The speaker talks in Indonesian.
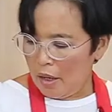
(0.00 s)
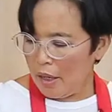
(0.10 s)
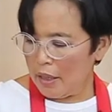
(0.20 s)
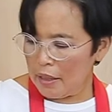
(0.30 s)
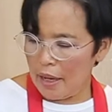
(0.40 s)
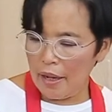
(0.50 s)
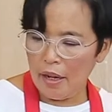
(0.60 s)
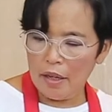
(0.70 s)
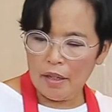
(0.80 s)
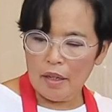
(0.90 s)
Ini
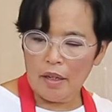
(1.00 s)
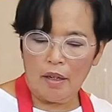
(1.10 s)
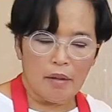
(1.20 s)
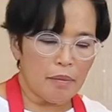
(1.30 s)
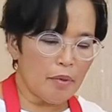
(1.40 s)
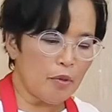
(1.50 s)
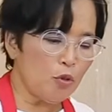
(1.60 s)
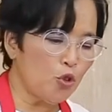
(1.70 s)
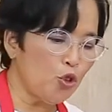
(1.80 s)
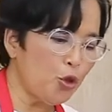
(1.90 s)
saya hanya
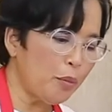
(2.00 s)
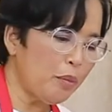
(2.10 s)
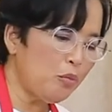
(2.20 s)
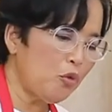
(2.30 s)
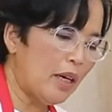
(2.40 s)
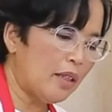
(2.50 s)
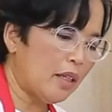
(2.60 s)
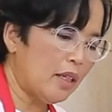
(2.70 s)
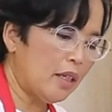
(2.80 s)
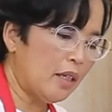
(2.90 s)
untuk membuat
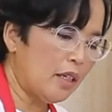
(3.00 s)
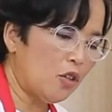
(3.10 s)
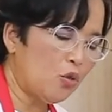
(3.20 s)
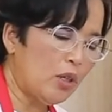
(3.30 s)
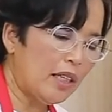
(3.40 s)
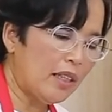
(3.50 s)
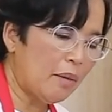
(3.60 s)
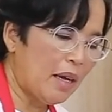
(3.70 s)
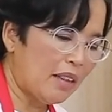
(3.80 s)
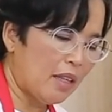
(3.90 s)
uh,
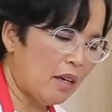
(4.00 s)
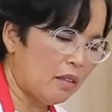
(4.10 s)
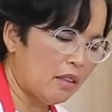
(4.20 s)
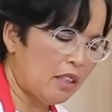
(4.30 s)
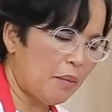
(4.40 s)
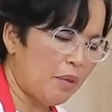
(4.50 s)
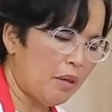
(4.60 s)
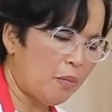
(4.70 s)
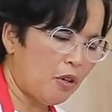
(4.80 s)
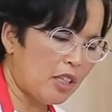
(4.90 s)
kulitnya matang,
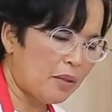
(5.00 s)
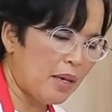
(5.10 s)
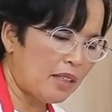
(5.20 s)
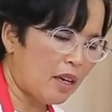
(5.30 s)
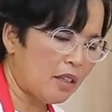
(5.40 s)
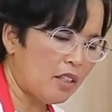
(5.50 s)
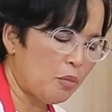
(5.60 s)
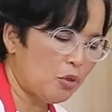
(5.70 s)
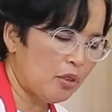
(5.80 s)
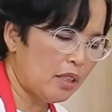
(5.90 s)
tetapi proses masaknya
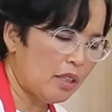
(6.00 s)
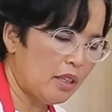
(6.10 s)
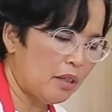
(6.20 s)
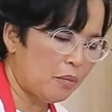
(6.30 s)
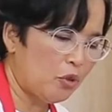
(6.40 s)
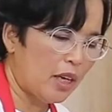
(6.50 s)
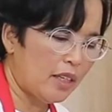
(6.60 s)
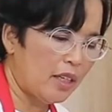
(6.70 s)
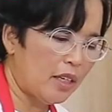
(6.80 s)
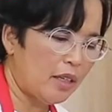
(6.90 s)
sebetulnya tidak bukan
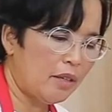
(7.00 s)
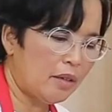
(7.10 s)
ini.